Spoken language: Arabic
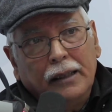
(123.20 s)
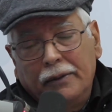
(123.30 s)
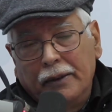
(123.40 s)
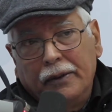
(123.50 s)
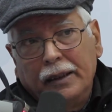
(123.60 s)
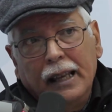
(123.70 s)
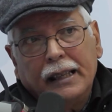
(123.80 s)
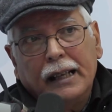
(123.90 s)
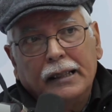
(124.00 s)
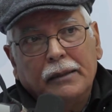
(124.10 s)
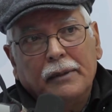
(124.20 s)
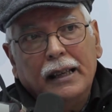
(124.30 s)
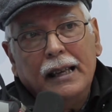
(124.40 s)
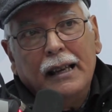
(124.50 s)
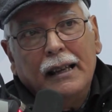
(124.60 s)
الجماعية في الذاكرة
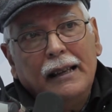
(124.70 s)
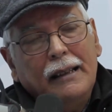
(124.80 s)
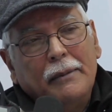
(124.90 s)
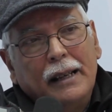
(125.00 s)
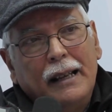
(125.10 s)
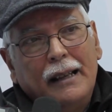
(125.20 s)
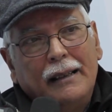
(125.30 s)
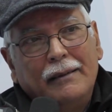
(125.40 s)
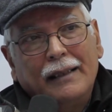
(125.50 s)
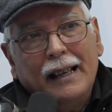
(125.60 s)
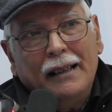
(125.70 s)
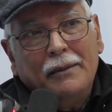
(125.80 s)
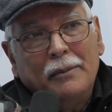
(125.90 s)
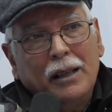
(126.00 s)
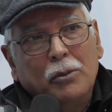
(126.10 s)
الجماعية هذا معناه غير
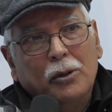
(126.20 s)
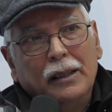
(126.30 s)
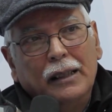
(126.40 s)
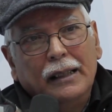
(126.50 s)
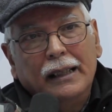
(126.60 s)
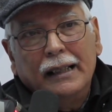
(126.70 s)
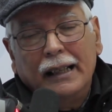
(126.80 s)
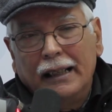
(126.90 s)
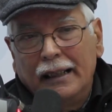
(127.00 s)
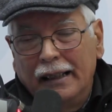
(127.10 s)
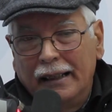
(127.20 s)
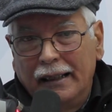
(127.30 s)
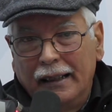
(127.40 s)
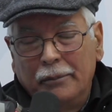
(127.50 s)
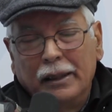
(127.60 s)
آه. مقبول لأن آه،
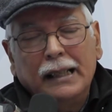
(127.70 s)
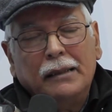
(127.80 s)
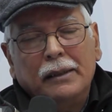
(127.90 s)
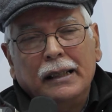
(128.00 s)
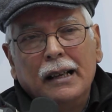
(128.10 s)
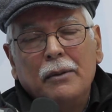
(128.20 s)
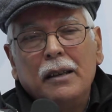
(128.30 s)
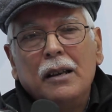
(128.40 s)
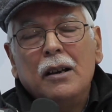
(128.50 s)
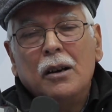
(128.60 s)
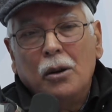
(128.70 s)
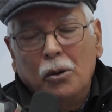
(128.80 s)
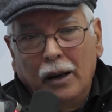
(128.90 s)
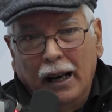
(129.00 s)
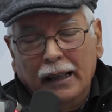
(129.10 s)
بالقاسم الجناوي
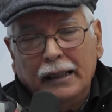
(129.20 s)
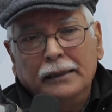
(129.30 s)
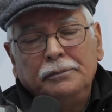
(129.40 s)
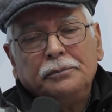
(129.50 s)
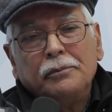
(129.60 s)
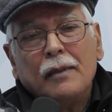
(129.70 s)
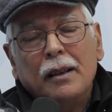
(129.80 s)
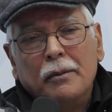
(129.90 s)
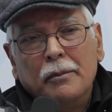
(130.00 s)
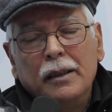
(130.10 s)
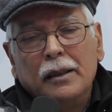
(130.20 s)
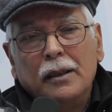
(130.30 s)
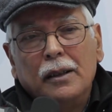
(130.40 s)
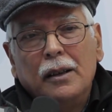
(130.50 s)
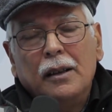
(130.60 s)
هو حقا من
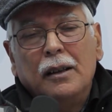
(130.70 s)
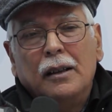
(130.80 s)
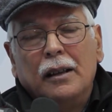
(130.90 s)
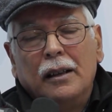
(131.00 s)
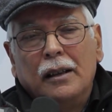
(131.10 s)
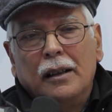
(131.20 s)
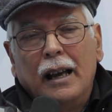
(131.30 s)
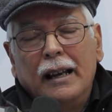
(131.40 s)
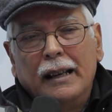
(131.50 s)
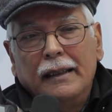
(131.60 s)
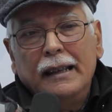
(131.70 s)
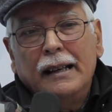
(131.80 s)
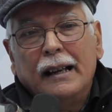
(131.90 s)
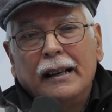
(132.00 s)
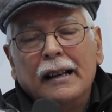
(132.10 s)
آه،
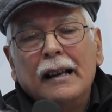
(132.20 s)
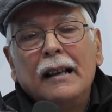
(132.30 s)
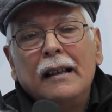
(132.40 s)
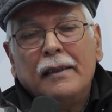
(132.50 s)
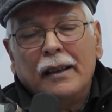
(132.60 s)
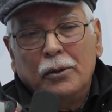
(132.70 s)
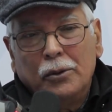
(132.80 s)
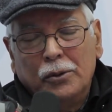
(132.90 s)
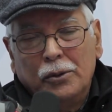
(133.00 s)
الذين ناضلوا